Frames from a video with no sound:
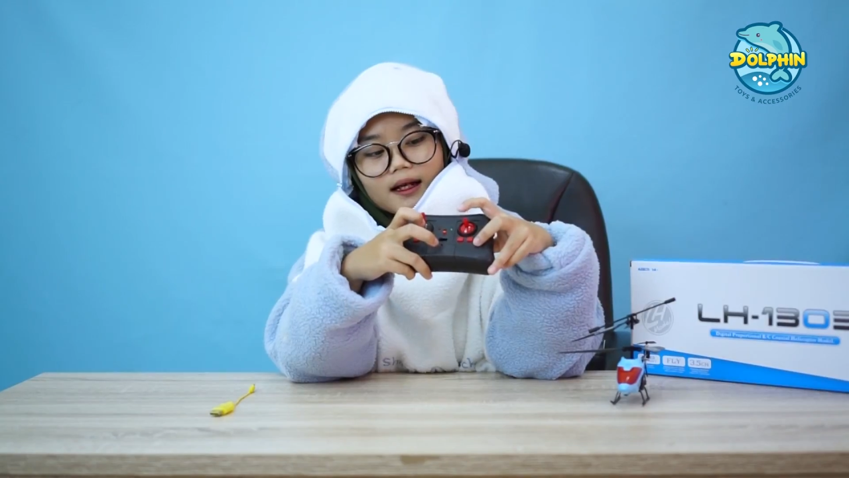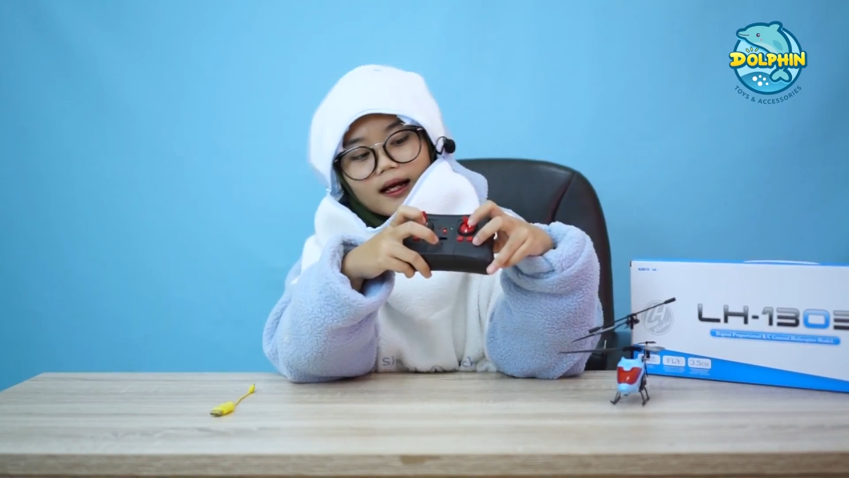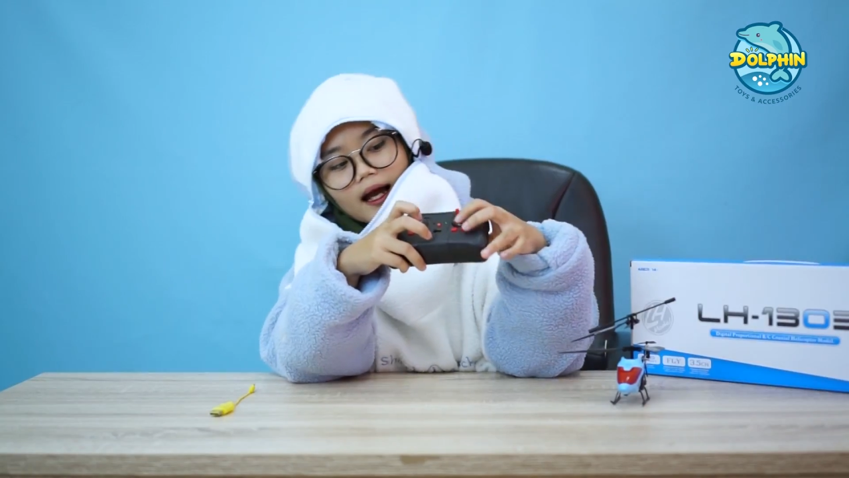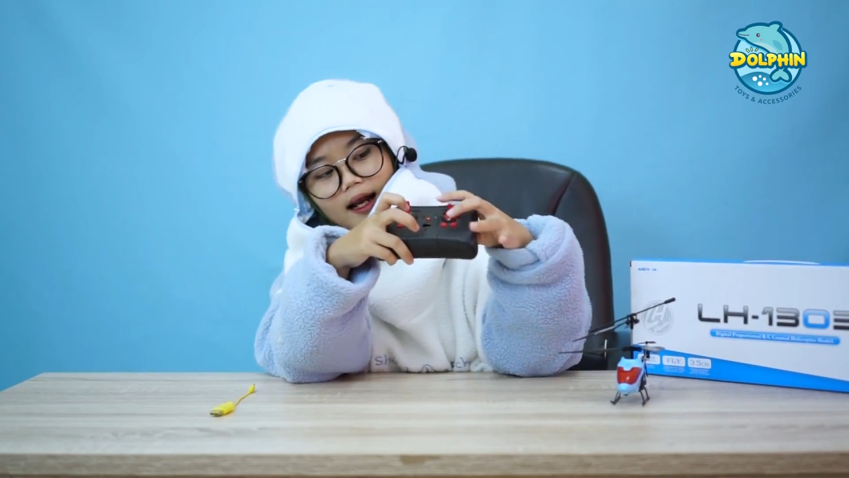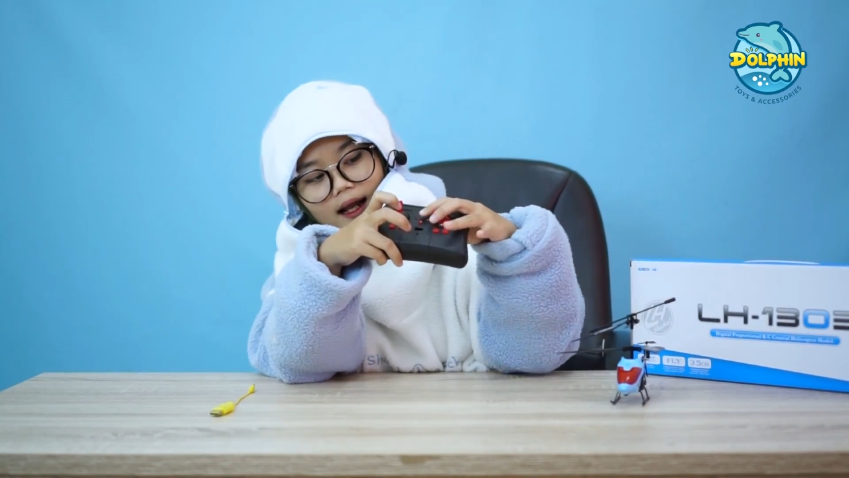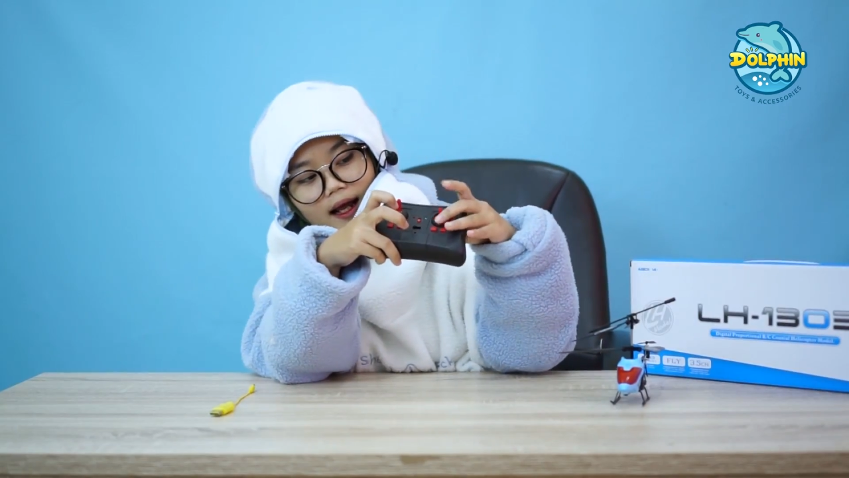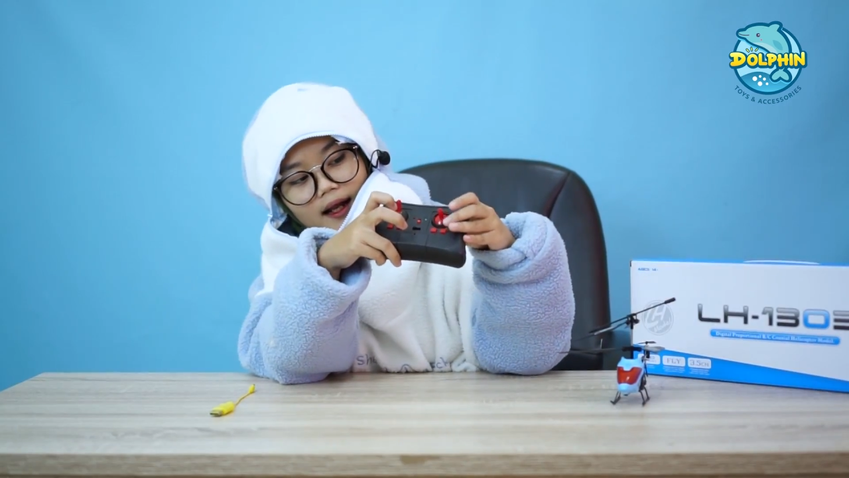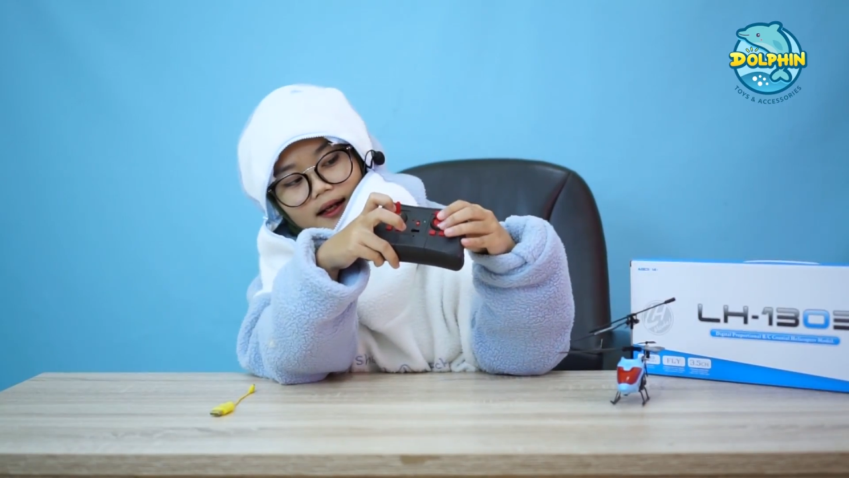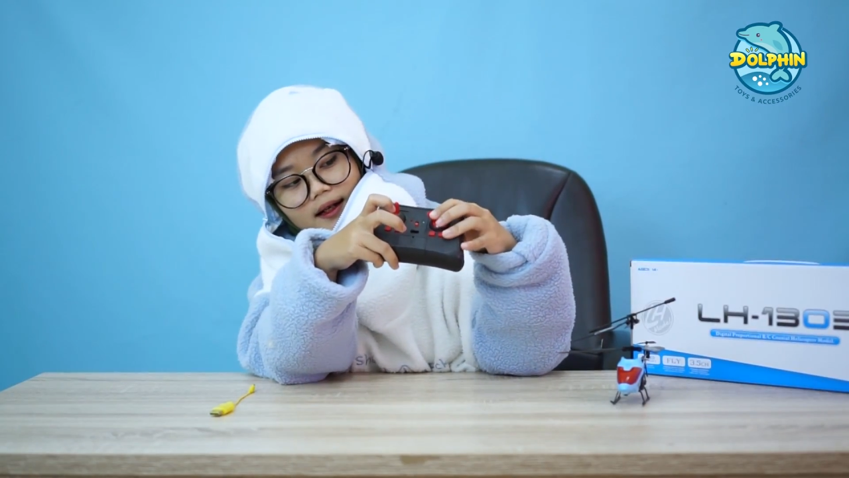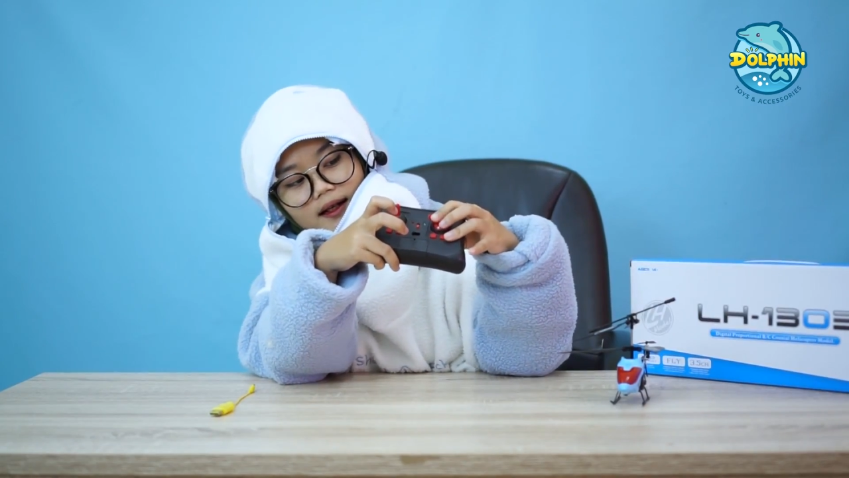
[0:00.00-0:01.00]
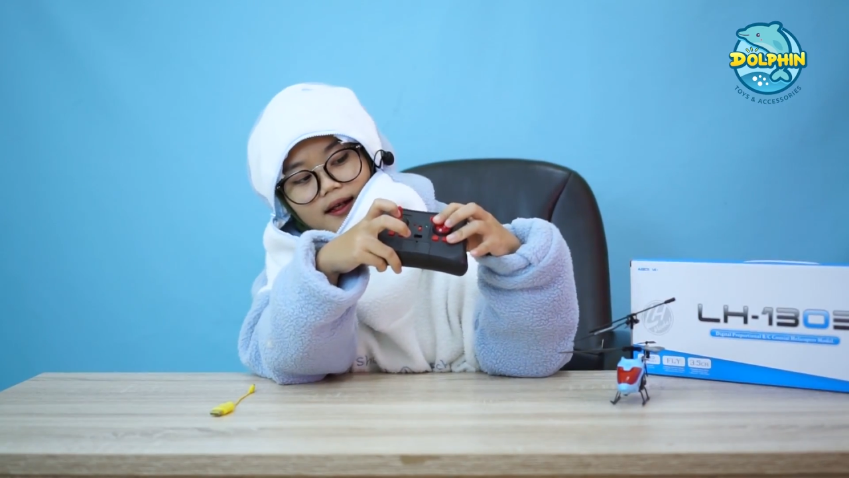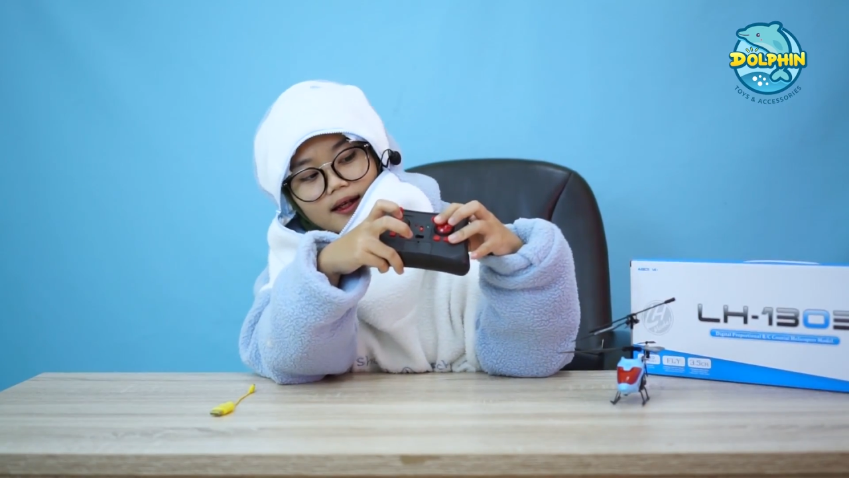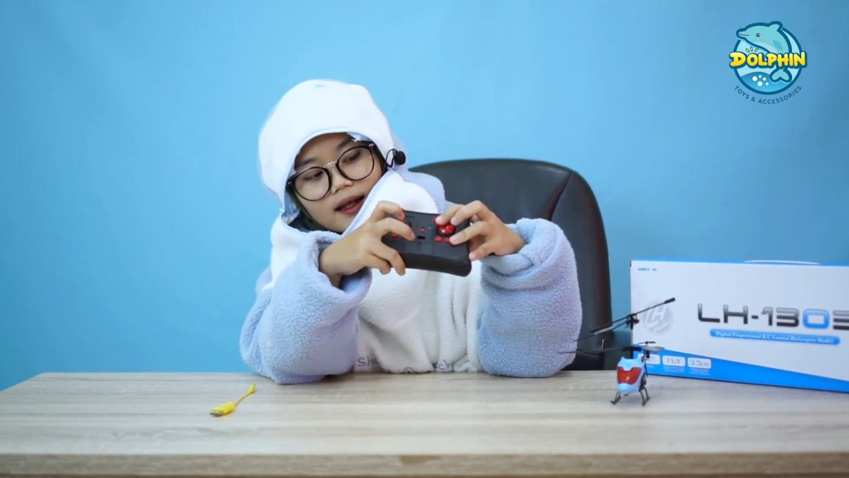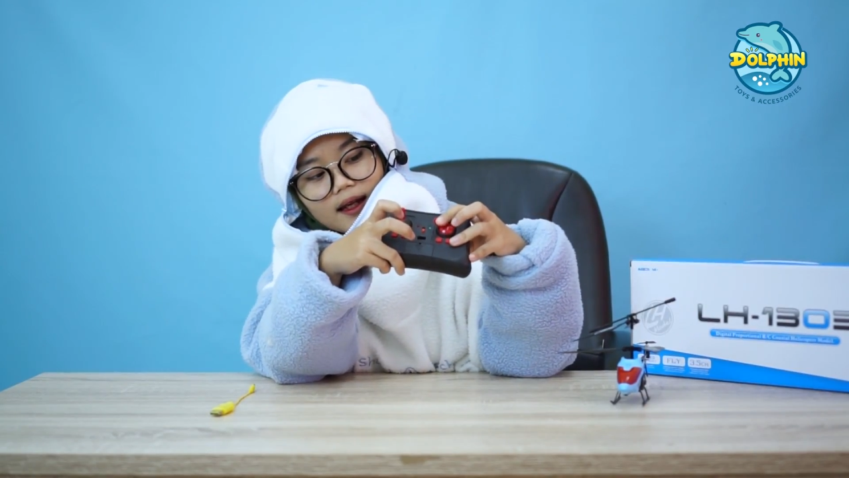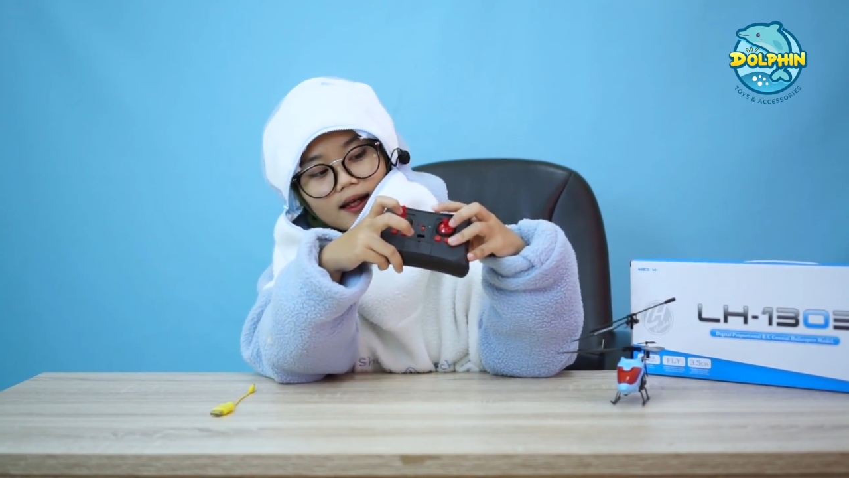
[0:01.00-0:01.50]
kanan
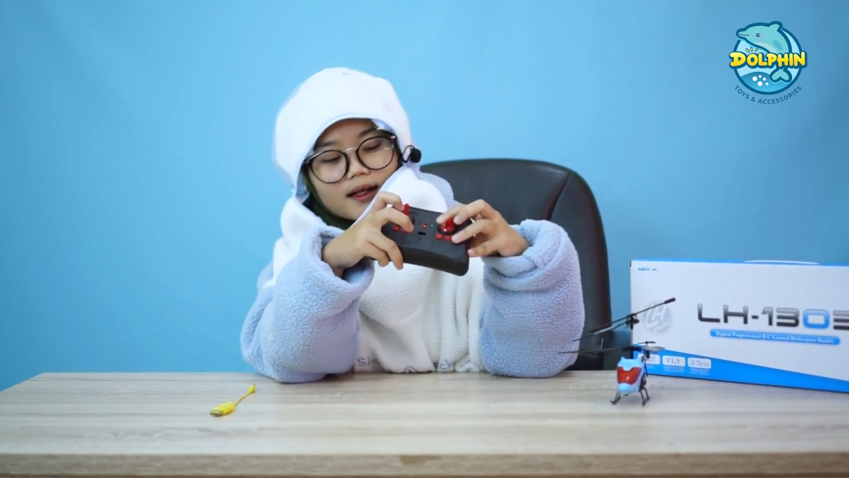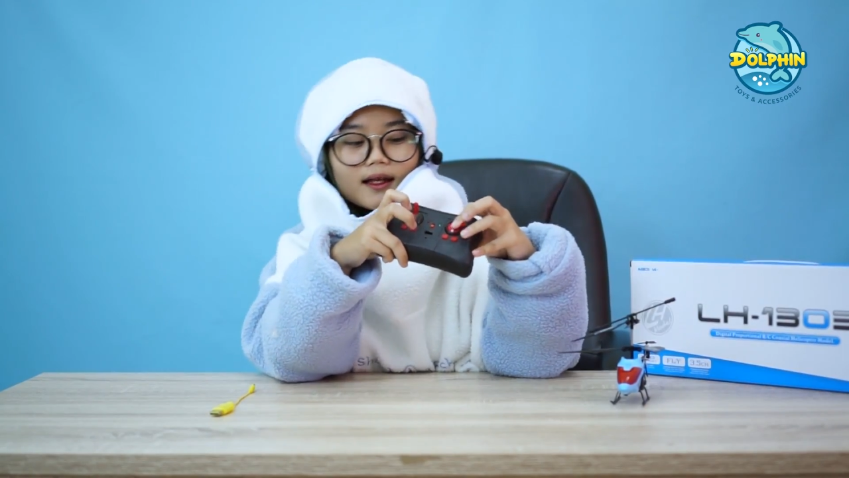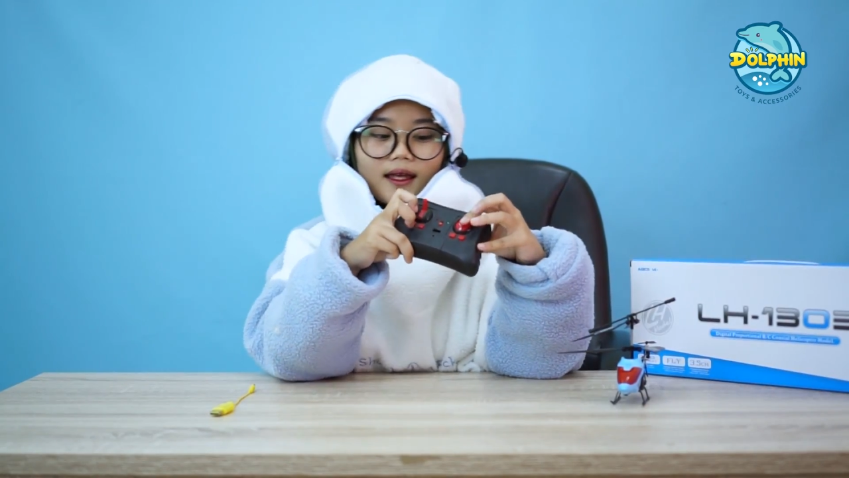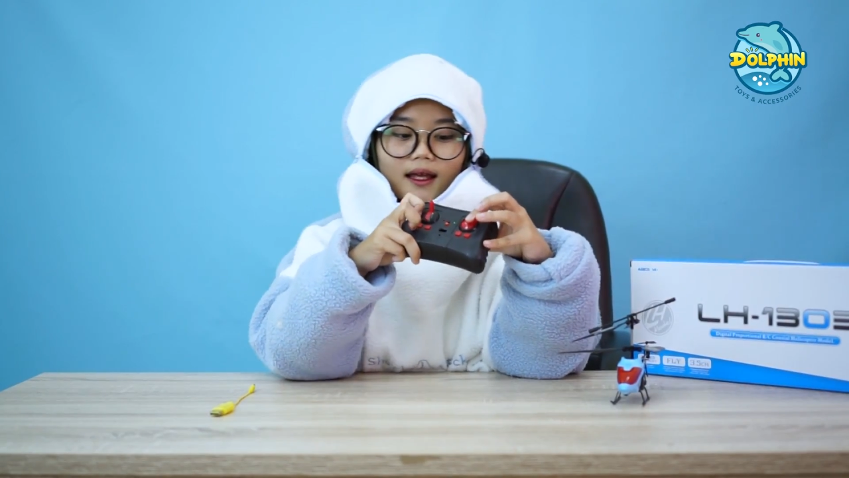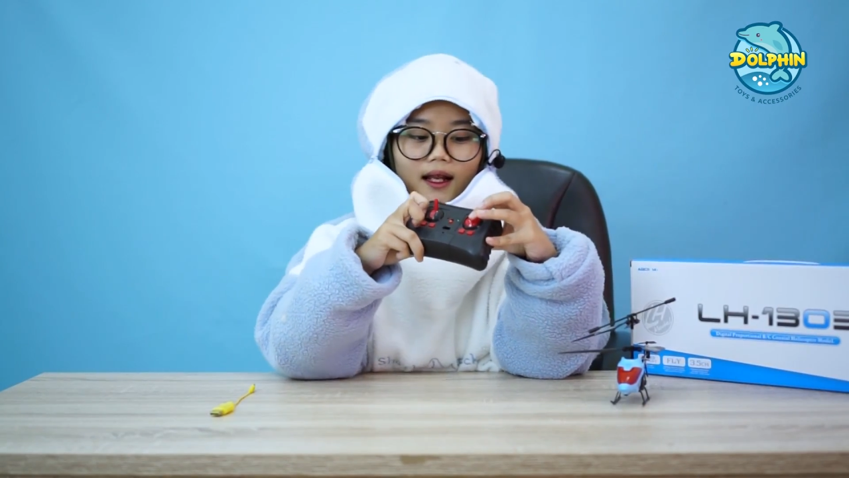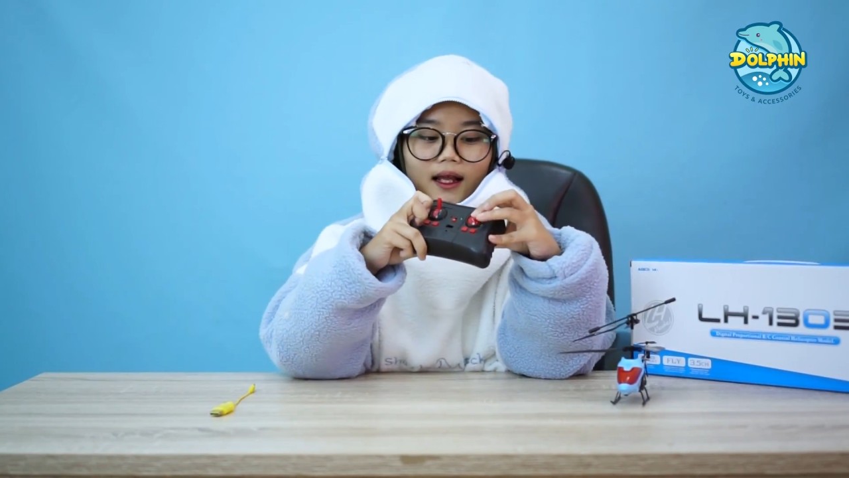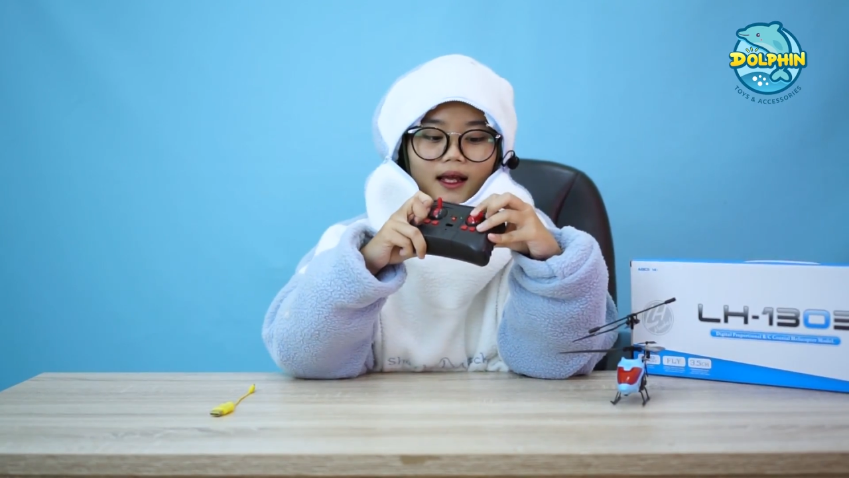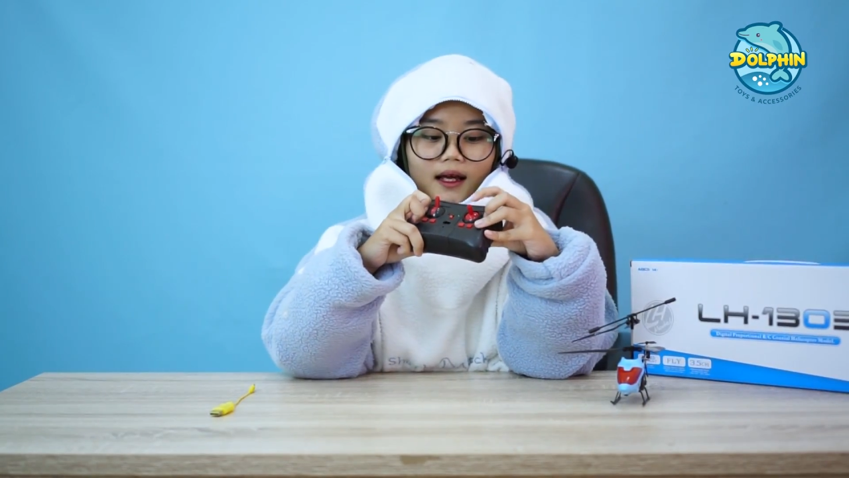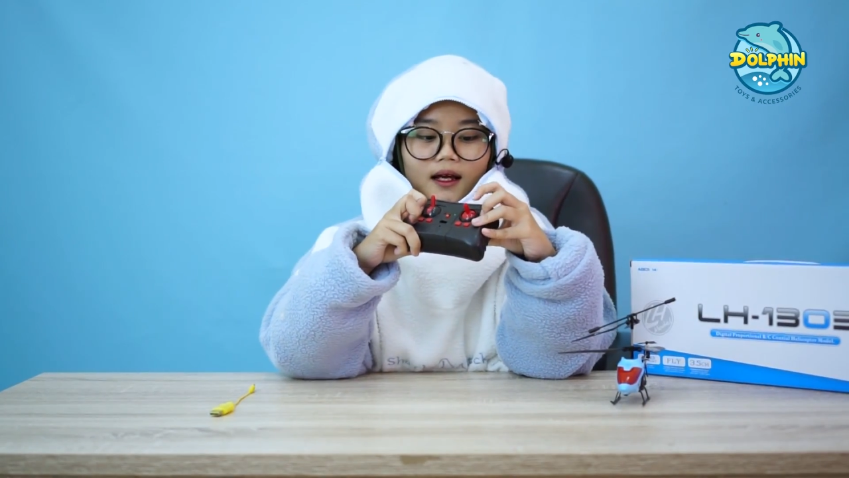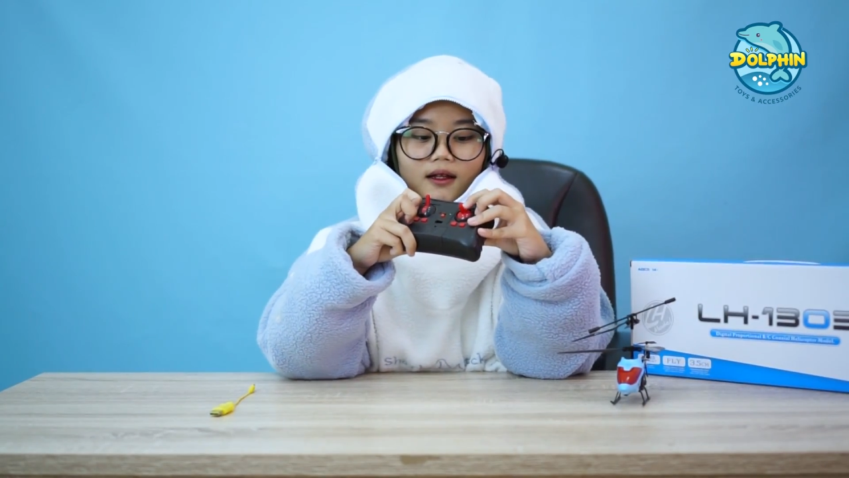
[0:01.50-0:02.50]
ini ke kiri